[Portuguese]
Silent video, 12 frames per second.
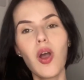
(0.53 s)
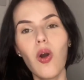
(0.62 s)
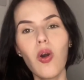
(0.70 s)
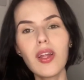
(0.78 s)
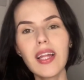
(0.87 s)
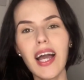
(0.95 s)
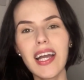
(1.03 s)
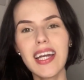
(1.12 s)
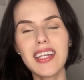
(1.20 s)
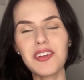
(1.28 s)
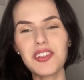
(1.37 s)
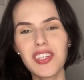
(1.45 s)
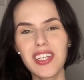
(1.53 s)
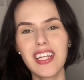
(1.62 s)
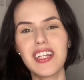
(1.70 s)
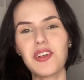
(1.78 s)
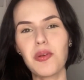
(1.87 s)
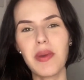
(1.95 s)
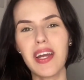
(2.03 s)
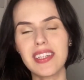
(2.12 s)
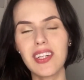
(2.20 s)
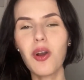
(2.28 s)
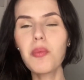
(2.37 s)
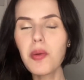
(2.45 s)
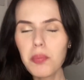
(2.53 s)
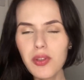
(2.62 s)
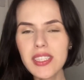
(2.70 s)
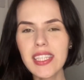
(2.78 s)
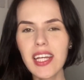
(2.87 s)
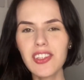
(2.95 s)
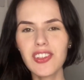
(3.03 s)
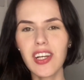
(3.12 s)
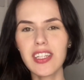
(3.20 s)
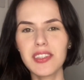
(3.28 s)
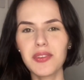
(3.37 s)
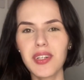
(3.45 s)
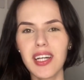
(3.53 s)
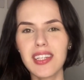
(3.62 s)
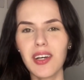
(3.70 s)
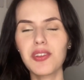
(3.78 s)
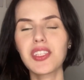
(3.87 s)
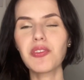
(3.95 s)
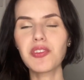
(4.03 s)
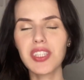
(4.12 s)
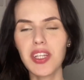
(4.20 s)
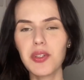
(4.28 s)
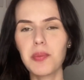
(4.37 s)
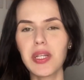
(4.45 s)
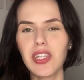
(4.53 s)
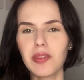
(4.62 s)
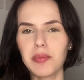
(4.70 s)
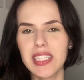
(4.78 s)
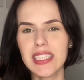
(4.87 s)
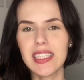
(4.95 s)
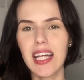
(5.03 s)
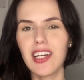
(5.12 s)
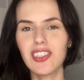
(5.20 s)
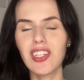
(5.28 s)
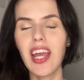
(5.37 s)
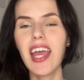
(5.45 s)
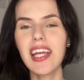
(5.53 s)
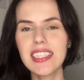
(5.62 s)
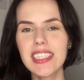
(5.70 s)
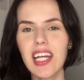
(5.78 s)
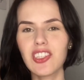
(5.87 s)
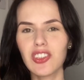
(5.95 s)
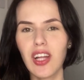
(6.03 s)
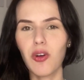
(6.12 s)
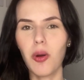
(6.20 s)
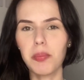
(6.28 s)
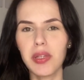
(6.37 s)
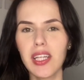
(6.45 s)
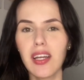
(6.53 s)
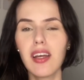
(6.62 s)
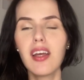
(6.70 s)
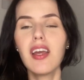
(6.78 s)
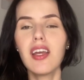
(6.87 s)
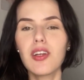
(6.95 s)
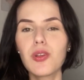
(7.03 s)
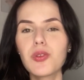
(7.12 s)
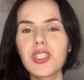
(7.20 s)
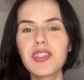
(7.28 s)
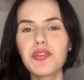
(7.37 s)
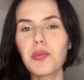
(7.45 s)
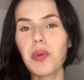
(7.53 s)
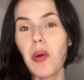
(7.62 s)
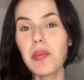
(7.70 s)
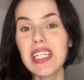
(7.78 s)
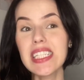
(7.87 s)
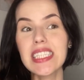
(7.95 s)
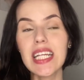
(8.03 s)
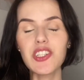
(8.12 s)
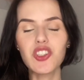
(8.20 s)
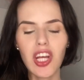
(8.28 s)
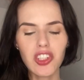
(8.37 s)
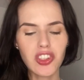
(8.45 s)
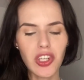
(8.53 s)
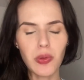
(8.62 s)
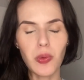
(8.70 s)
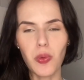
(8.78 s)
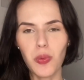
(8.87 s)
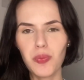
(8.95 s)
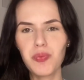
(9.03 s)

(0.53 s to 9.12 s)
Olá, canal Jaqueline Roberta. Como eu postei já aqui no canal, São José do Rio Preto, é minha cidade, é sede da Copinha. Inclusive, o Palmeiras já chegou